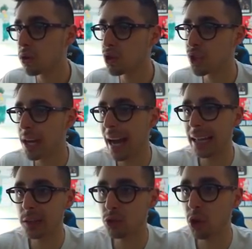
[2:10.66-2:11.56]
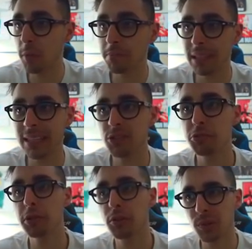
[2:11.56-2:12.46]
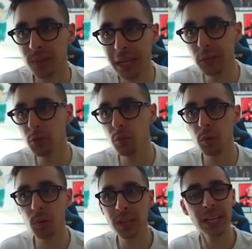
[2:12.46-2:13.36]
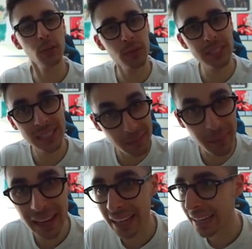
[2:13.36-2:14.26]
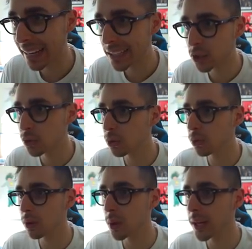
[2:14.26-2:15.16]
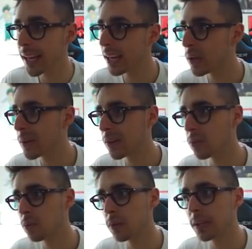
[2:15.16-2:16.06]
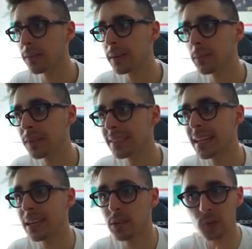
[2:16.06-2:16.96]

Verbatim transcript: oggi al top, attenzione Ronaldo, un Ronaldo di spalle, sono le, che ore sono che dovremmo essere, ecco